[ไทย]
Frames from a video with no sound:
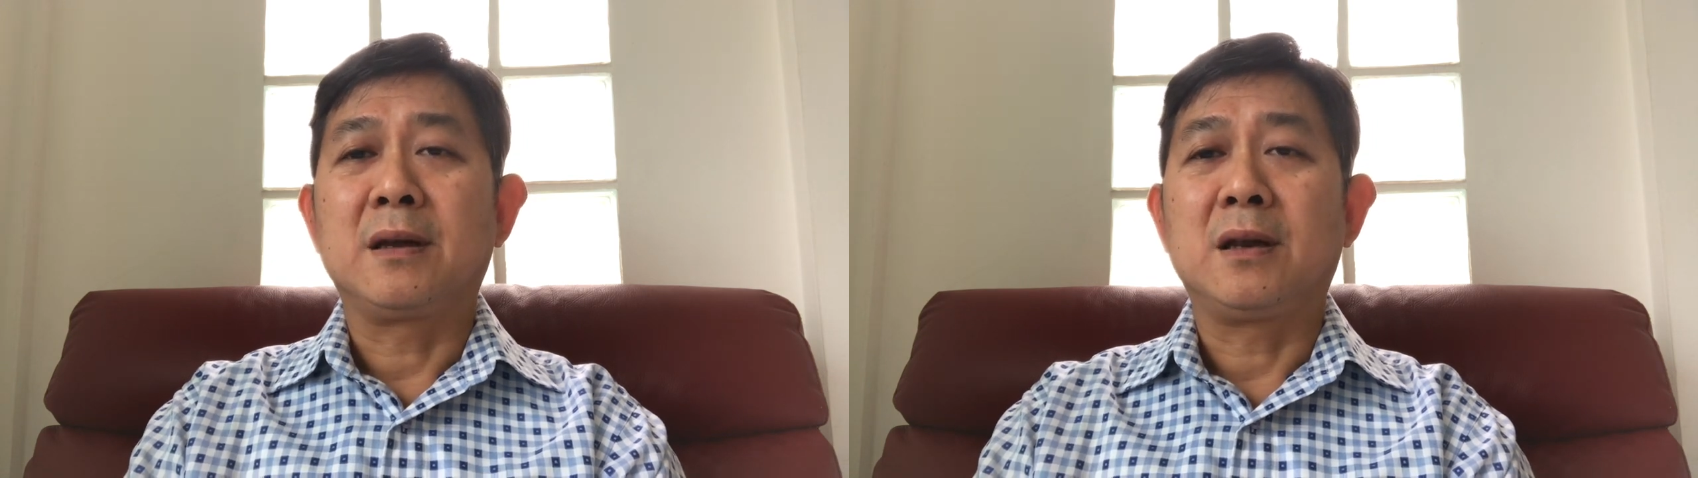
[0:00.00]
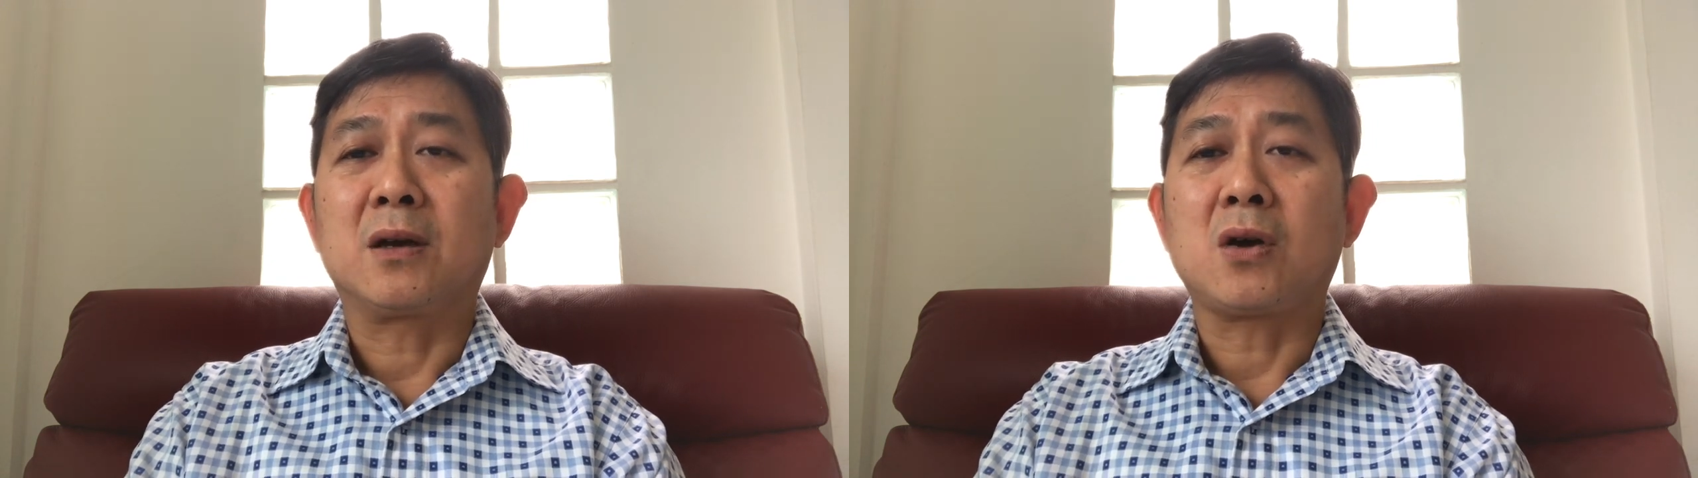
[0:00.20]

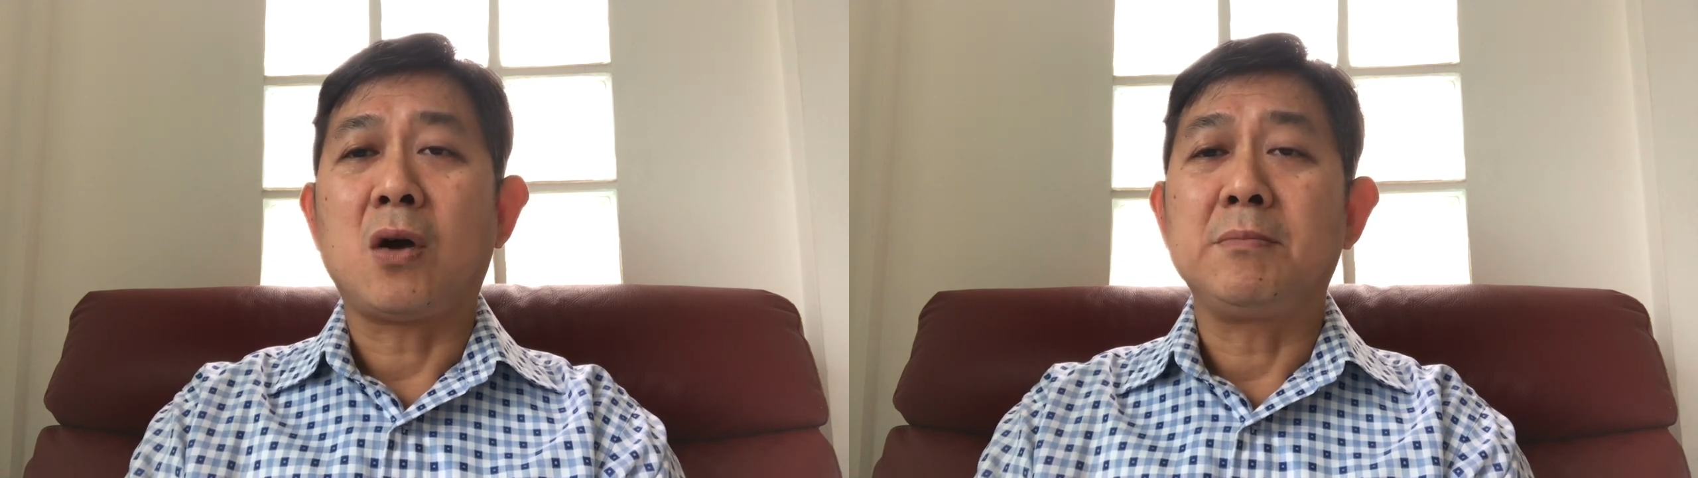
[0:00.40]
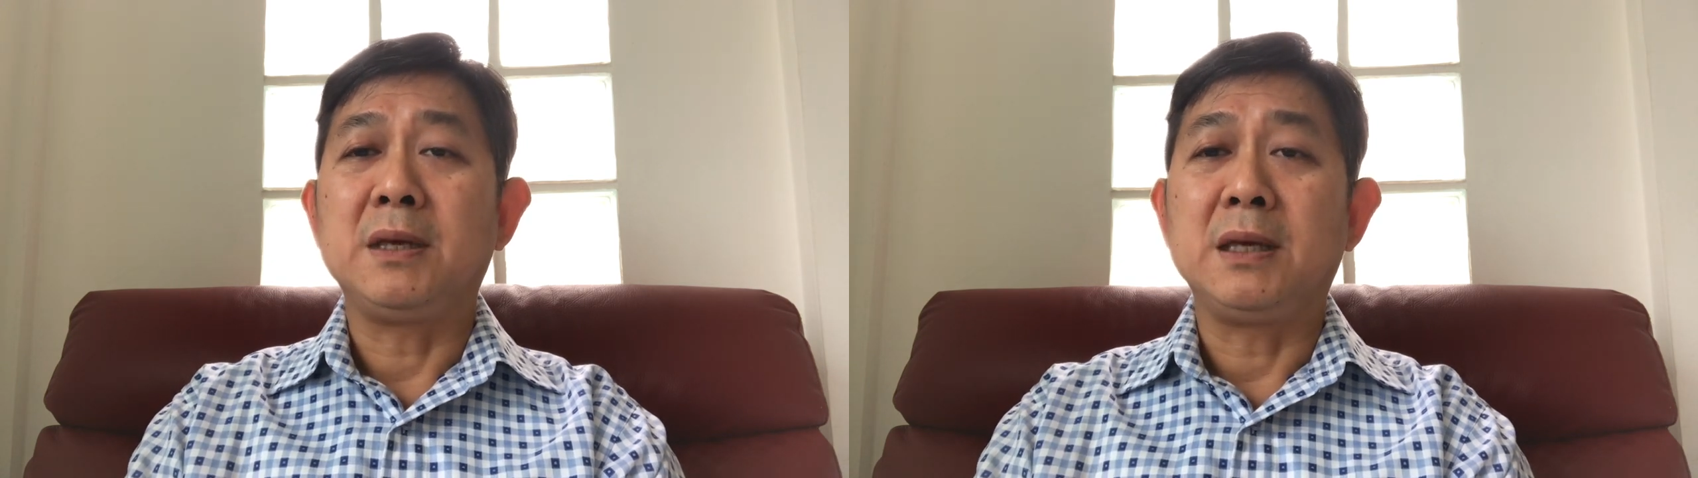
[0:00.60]
แล้วก็
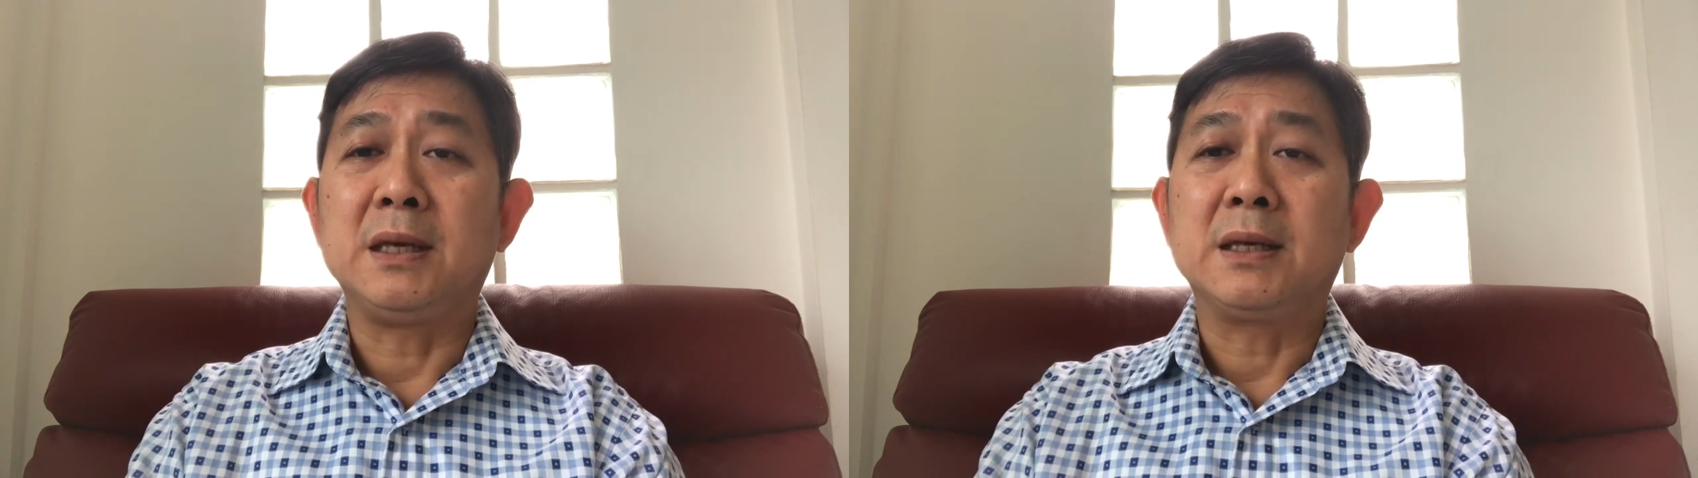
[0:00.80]
มี